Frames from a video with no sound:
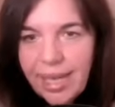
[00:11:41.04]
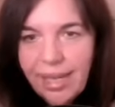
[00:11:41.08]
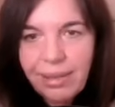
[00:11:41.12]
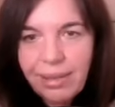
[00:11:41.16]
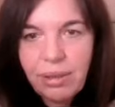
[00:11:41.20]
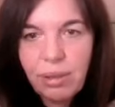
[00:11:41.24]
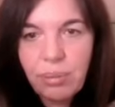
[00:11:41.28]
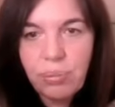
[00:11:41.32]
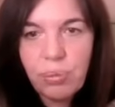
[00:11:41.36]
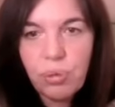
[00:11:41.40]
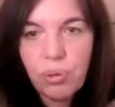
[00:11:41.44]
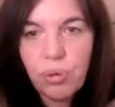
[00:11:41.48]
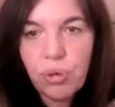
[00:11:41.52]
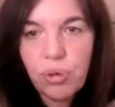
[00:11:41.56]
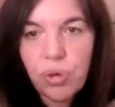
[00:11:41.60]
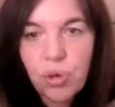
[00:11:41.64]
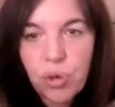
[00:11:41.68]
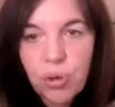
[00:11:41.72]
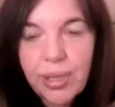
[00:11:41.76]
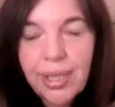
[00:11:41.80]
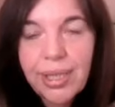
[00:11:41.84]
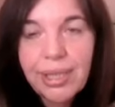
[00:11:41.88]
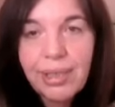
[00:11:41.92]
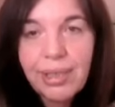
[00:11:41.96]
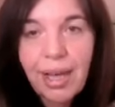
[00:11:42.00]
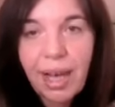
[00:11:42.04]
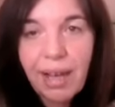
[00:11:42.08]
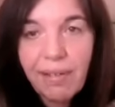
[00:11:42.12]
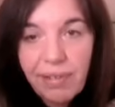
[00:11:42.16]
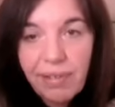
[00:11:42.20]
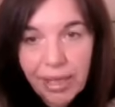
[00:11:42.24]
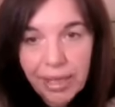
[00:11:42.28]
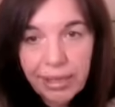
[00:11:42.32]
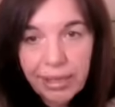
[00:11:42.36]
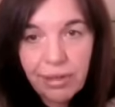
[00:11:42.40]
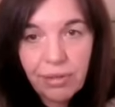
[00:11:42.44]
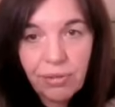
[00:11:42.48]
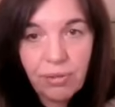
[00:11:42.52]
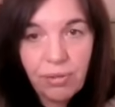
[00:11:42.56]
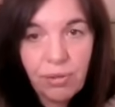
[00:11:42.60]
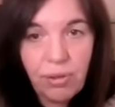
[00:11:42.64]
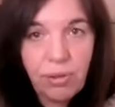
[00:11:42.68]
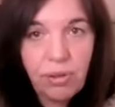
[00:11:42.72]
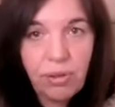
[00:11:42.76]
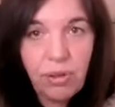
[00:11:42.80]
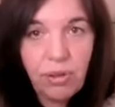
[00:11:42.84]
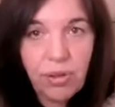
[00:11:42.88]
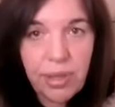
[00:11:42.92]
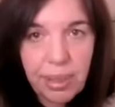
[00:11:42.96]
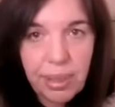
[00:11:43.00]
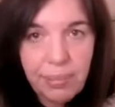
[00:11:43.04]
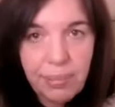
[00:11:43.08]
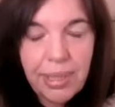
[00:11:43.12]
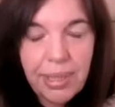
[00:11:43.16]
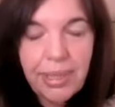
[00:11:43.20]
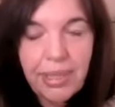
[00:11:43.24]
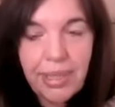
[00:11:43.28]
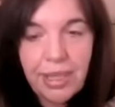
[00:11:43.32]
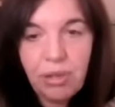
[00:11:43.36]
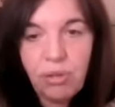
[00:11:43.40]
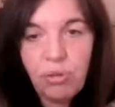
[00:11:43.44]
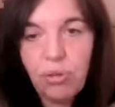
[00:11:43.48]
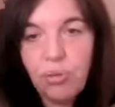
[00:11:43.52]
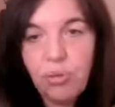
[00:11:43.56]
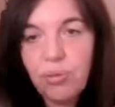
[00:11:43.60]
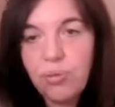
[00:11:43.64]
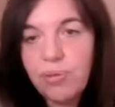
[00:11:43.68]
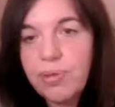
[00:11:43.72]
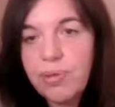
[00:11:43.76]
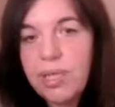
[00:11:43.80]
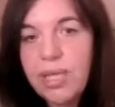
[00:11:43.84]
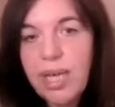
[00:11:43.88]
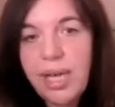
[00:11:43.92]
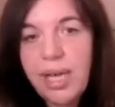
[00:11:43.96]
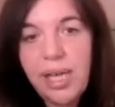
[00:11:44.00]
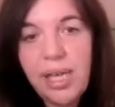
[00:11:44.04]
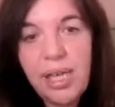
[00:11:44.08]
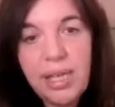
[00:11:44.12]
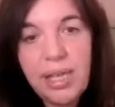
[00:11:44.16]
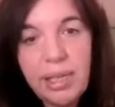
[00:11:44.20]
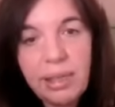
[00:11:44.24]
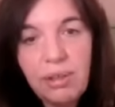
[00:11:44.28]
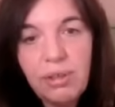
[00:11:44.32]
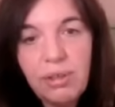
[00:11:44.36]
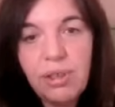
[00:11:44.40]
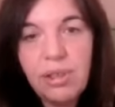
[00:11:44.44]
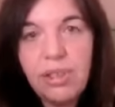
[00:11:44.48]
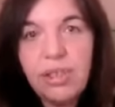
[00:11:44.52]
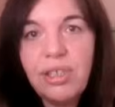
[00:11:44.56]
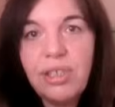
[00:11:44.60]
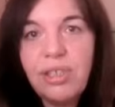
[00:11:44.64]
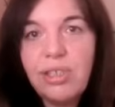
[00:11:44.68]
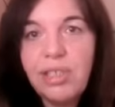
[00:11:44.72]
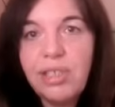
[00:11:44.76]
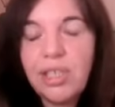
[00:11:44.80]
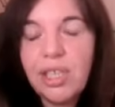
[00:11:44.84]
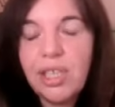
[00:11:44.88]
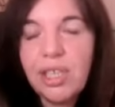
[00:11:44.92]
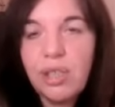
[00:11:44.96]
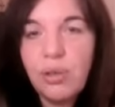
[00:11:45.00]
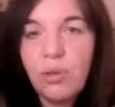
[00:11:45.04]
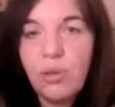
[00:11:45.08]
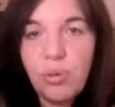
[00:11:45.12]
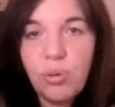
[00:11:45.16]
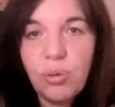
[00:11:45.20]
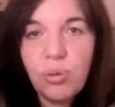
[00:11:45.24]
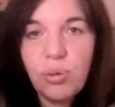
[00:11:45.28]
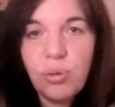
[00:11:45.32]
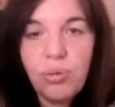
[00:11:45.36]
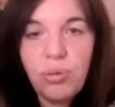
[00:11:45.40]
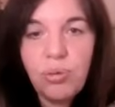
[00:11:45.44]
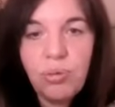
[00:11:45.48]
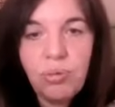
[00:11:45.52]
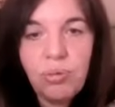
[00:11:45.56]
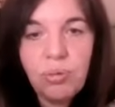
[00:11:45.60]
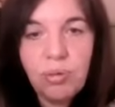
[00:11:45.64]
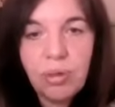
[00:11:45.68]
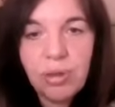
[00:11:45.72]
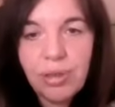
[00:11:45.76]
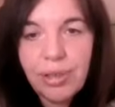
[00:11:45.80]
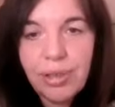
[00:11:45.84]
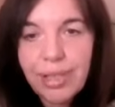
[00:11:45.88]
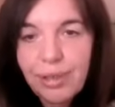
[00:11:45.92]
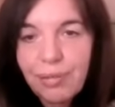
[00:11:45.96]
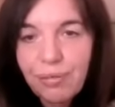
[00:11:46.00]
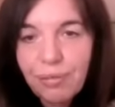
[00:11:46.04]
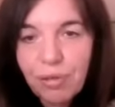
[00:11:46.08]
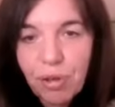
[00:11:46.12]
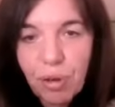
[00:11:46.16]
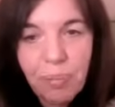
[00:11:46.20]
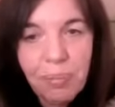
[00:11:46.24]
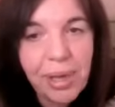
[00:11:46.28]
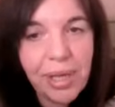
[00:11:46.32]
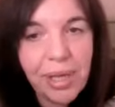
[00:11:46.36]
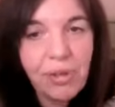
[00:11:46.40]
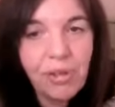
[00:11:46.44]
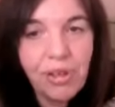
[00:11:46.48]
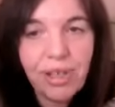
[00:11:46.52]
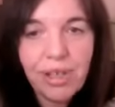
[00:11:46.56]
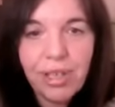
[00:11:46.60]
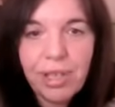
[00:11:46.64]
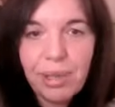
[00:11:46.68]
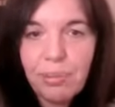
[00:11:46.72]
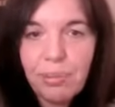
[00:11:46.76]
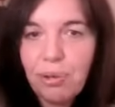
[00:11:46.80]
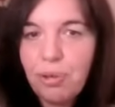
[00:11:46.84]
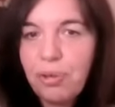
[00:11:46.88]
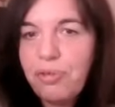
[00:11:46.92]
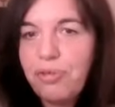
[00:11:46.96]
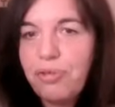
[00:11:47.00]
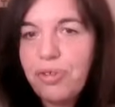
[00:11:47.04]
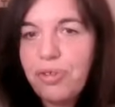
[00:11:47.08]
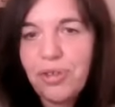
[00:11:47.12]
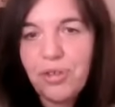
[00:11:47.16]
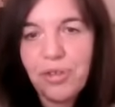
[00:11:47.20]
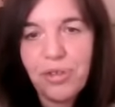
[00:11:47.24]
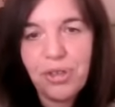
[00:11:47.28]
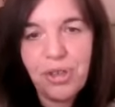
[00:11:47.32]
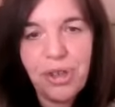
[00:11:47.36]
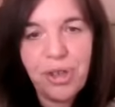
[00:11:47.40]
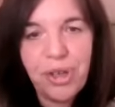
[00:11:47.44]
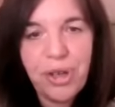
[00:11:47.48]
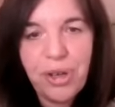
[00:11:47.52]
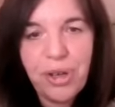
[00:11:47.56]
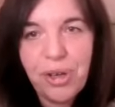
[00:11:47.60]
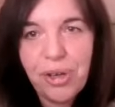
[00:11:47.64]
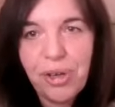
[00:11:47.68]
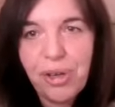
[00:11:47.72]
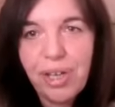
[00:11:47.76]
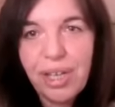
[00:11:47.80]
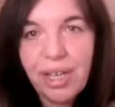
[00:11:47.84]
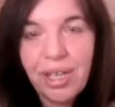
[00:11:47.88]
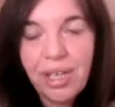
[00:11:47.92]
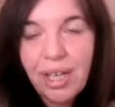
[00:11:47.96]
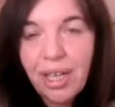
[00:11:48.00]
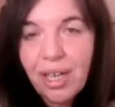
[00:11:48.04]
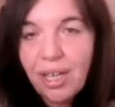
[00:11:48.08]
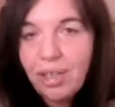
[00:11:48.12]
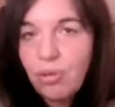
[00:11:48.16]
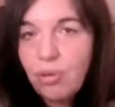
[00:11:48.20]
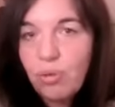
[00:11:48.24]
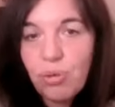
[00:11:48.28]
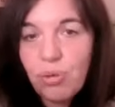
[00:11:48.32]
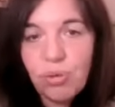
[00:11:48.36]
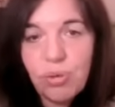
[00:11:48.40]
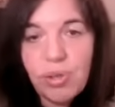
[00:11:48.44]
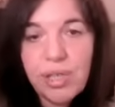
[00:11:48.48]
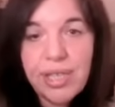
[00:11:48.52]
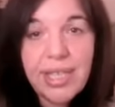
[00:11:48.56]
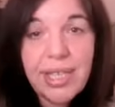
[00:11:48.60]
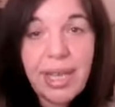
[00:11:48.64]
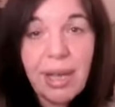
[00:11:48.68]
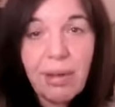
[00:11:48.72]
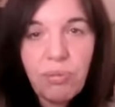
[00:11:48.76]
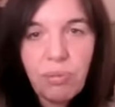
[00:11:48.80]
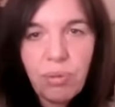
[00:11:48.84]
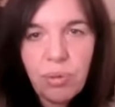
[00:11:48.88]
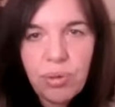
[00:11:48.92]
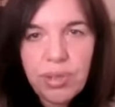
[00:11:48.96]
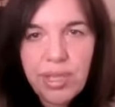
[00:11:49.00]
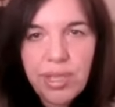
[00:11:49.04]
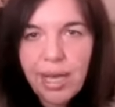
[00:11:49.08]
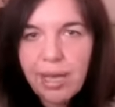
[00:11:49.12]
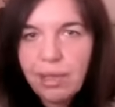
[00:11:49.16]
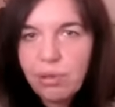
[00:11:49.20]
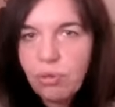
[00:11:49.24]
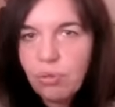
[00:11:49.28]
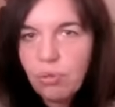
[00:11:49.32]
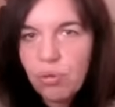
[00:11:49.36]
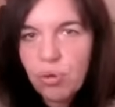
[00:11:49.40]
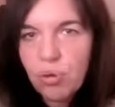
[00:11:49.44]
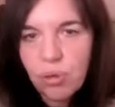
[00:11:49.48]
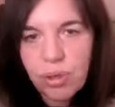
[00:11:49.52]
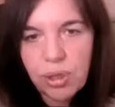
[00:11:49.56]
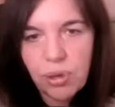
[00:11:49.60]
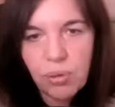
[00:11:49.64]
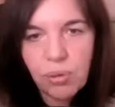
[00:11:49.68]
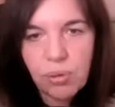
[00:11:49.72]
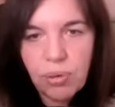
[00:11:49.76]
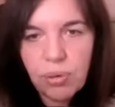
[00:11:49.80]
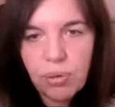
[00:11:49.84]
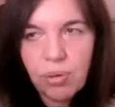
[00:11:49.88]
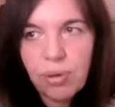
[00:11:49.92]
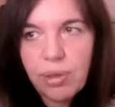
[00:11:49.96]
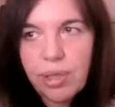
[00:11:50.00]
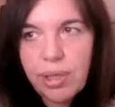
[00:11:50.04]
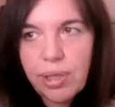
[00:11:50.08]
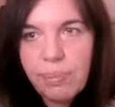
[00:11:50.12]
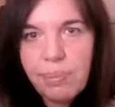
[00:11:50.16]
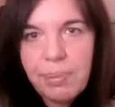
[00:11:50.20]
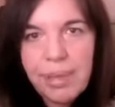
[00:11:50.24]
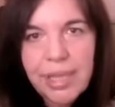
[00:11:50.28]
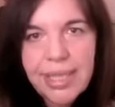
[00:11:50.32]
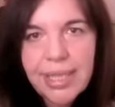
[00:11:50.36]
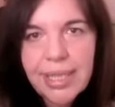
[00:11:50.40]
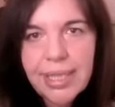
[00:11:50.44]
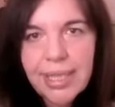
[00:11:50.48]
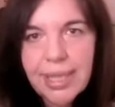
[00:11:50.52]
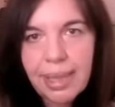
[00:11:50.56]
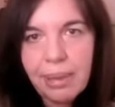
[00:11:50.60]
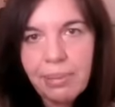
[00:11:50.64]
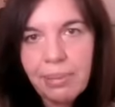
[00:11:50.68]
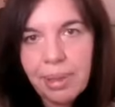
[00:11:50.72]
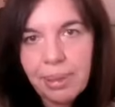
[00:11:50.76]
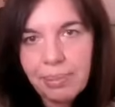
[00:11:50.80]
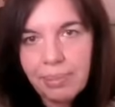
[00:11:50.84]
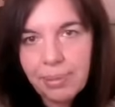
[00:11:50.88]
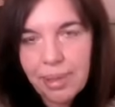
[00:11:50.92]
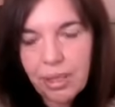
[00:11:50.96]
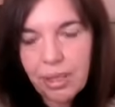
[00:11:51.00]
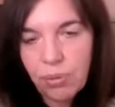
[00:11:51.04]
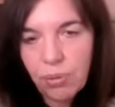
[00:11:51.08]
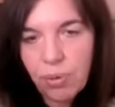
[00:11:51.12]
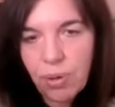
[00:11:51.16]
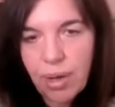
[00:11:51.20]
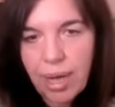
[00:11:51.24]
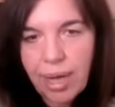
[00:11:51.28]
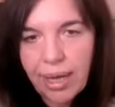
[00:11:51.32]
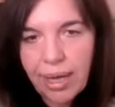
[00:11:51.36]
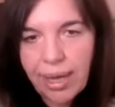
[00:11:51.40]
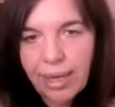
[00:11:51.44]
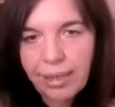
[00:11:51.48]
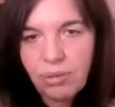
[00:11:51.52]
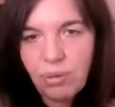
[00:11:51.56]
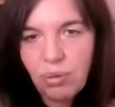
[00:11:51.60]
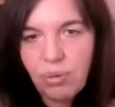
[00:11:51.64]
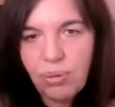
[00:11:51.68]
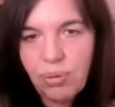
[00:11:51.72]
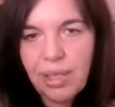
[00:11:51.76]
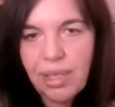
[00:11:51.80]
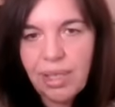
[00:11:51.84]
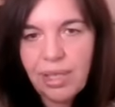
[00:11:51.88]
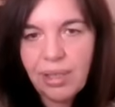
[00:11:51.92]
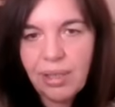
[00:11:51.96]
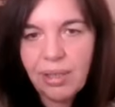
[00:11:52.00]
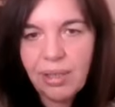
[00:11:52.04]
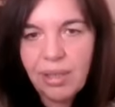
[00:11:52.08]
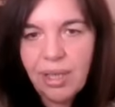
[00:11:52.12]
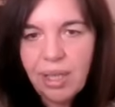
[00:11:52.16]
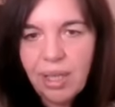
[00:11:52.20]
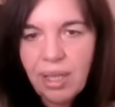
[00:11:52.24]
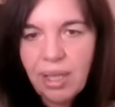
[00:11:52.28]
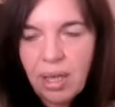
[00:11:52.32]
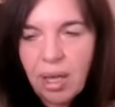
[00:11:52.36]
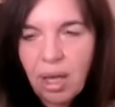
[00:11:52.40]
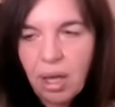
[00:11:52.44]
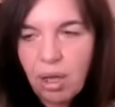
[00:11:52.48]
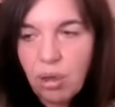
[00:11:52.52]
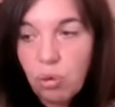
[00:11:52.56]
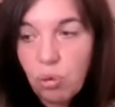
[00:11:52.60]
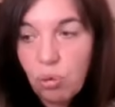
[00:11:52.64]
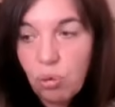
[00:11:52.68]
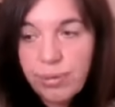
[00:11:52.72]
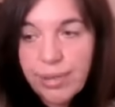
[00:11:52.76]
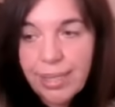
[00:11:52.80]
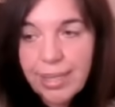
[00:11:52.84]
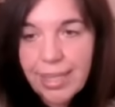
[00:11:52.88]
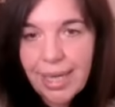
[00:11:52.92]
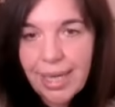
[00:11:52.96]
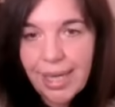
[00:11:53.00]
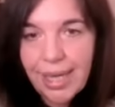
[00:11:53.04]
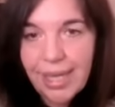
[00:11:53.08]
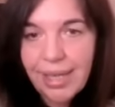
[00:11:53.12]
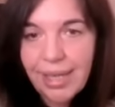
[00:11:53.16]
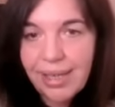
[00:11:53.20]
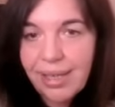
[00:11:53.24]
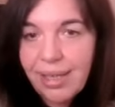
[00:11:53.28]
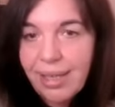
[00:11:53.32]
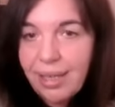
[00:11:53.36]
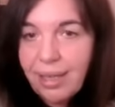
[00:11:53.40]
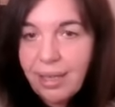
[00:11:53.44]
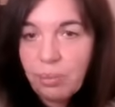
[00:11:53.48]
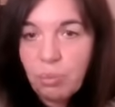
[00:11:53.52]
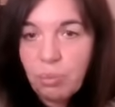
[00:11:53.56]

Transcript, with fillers: certes, pour ceux qui travaillent dans, les métiers du conseil, les coachs, les gourous, euh, les formateurs, les professeurs, euh, les, tous les avocats, tous ceux qui ont, euh, les médecins même, qui ont à, donner un conseil,